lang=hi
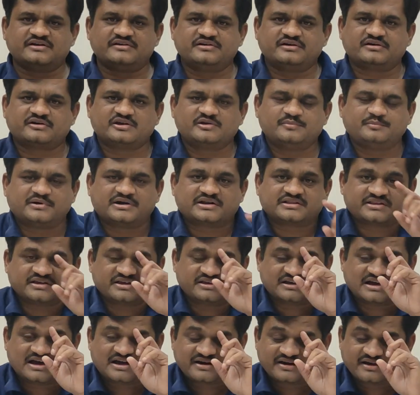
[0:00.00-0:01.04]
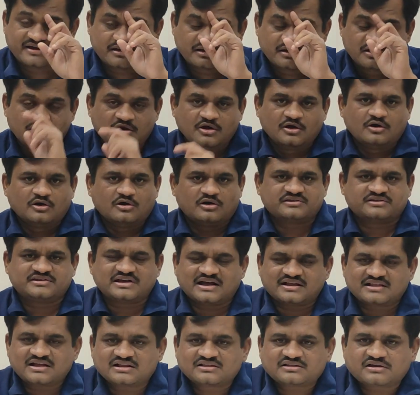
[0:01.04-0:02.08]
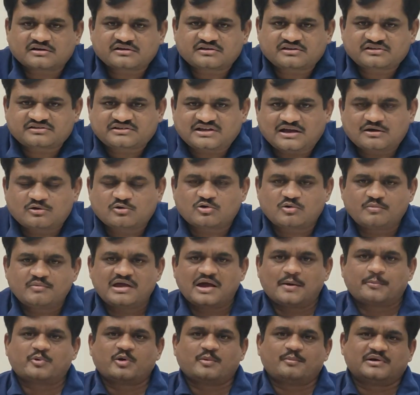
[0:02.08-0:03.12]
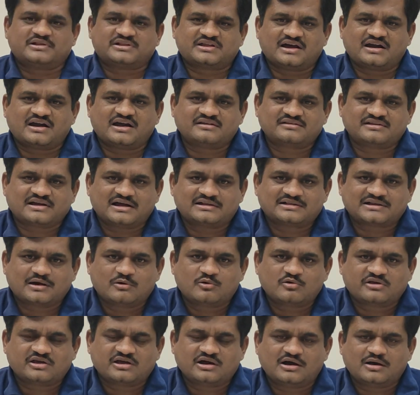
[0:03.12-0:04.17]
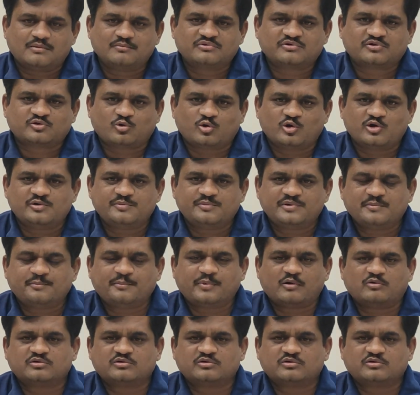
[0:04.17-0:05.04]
कहीं ना कहीं बढ़ते जा रहे हैं और ज़्यादातर किसानों को मैं आपको बताना चाहता हूँ कि हम कोई भी